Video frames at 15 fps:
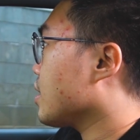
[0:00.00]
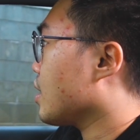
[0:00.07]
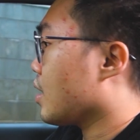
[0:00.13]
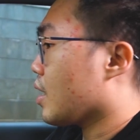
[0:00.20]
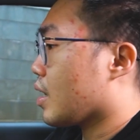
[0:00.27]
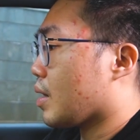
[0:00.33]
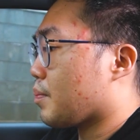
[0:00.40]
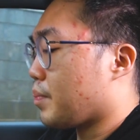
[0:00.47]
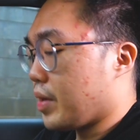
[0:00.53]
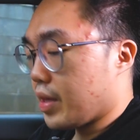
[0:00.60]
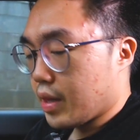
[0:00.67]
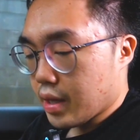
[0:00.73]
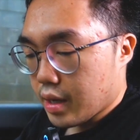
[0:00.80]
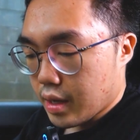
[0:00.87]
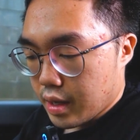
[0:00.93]

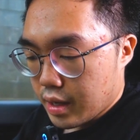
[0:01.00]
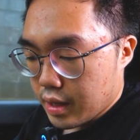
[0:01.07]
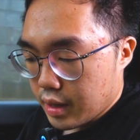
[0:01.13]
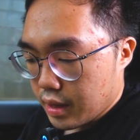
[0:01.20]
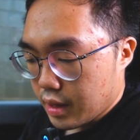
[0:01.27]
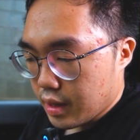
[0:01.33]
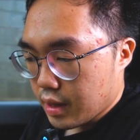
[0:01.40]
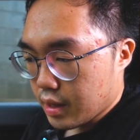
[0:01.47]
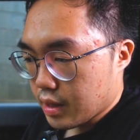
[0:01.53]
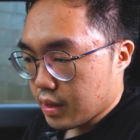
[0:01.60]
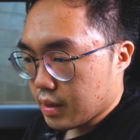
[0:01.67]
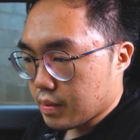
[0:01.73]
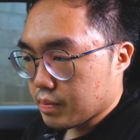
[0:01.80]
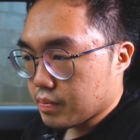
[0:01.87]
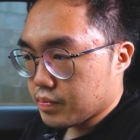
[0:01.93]
dilengkapi dengan
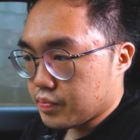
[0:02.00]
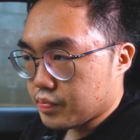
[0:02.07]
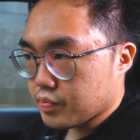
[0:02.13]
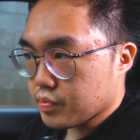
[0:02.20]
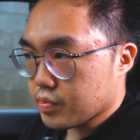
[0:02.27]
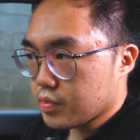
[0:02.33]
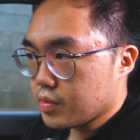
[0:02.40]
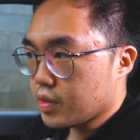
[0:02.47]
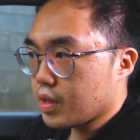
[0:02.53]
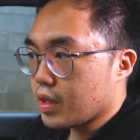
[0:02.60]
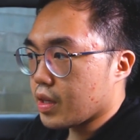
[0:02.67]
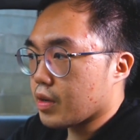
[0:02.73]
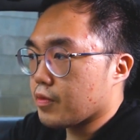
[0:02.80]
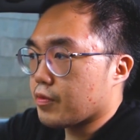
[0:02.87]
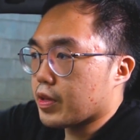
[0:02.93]
um,
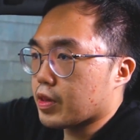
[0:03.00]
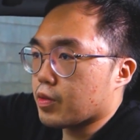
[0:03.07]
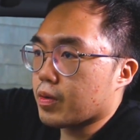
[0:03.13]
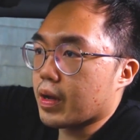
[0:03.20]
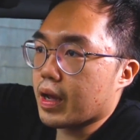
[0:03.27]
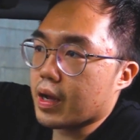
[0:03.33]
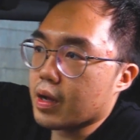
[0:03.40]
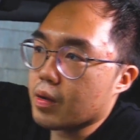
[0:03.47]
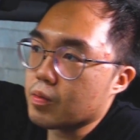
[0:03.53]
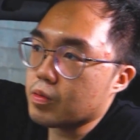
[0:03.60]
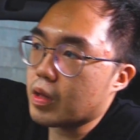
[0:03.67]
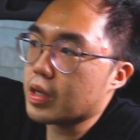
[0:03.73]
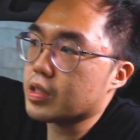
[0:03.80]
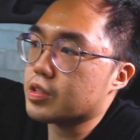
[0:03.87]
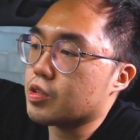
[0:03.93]
fitur yang
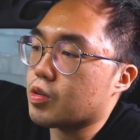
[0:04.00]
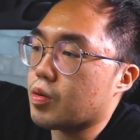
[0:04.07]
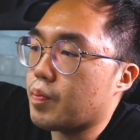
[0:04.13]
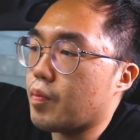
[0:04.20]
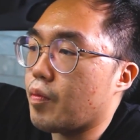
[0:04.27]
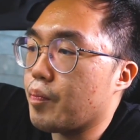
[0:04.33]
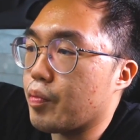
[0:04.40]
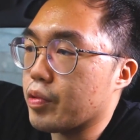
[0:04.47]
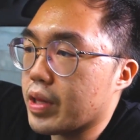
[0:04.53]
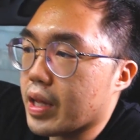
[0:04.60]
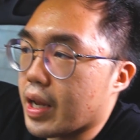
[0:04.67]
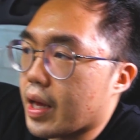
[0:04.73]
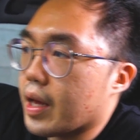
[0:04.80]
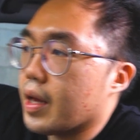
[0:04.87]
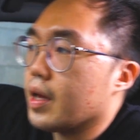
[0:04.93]
udah cukup
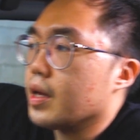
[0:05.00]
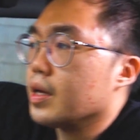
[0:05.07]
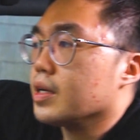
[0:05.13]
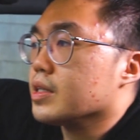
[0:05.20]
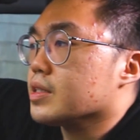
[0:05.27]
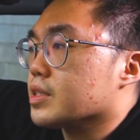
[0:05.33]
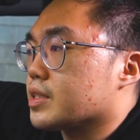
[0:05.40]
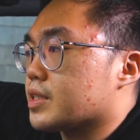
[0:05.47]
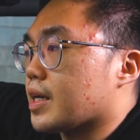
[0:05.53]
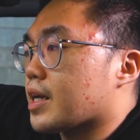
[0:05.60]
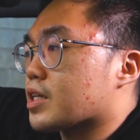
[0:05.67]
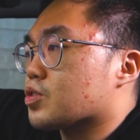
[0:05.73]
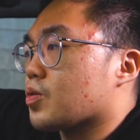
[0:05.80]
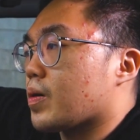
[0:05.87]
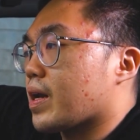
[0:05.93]
mumpuni lah
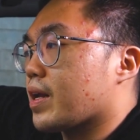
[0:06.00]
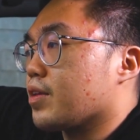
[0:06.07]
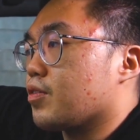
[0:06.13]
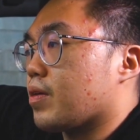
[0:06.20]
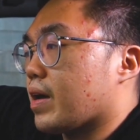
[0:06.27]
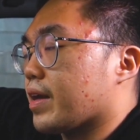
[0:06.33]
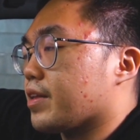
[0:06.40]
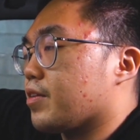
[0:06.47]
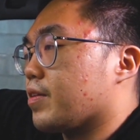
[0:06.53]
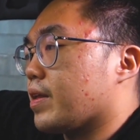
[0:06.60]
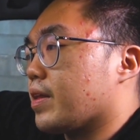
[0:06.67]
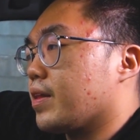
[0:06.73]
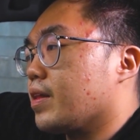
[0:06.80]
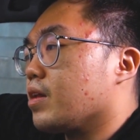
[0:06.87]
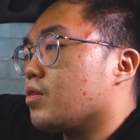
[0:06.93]
secara suara juga head
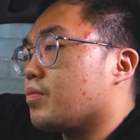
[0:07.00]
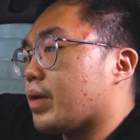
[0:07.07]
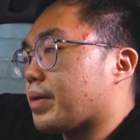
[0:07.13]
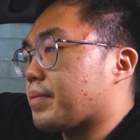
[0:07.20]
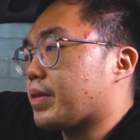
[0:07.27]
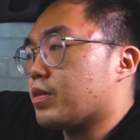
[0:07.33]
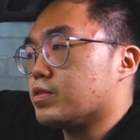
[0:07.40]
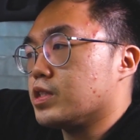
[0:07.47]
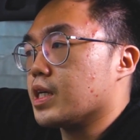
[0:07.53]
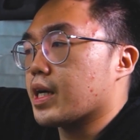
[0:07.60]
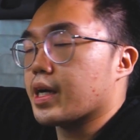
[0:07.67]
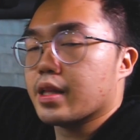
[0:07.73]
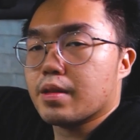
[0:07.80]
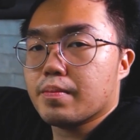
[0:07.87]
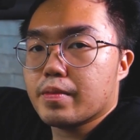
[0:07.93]
unit ini lumayan
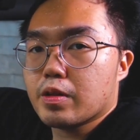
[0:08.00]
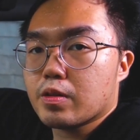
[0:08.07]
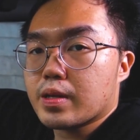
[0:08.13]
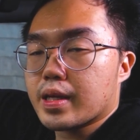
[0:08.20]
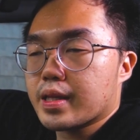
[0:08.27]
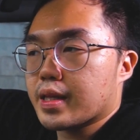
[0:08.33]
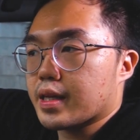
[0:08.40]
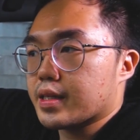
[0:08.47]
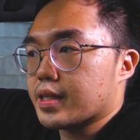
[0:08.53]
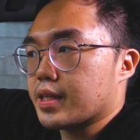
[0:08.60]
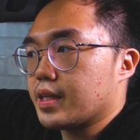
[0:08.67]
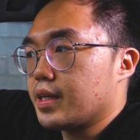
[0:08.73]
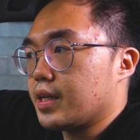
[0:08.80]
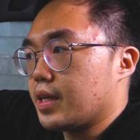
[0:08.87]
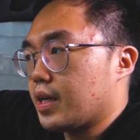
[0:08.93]
menunjang gitu menurut kita
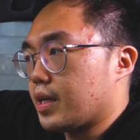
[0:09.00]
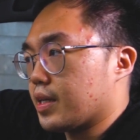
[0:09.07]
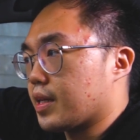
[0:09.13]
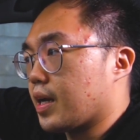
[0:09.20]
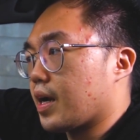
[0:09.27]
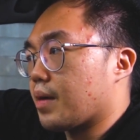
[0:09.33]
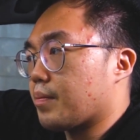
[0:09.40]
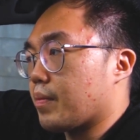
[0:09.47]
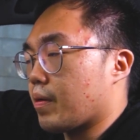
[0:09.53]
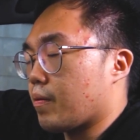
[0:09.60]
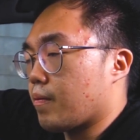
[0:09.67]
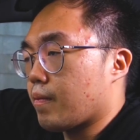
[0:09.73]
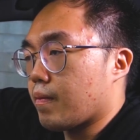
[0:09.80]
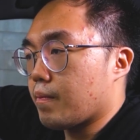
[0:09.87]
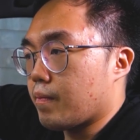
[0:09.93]
jadi kita nggak
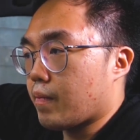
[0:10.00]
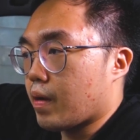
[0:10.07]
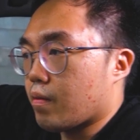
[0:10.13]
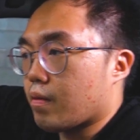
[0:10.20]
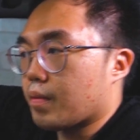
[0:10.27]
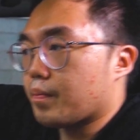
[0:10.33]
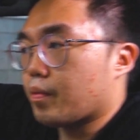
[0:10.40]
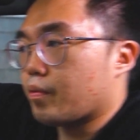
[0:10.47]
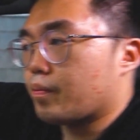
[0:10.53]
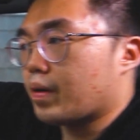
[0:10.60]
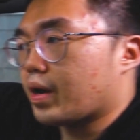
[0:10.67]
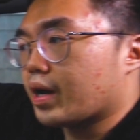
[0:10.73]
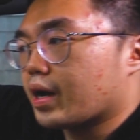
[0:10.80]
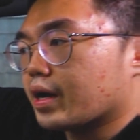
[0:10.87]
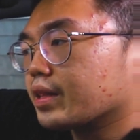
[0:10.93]
melakukan
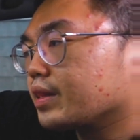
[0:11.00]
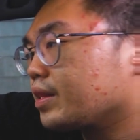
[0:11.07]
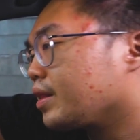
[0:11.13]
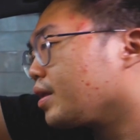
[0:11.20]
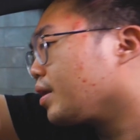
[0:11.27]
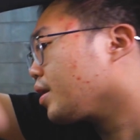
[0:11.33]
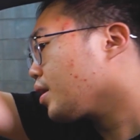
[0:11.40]
perubahan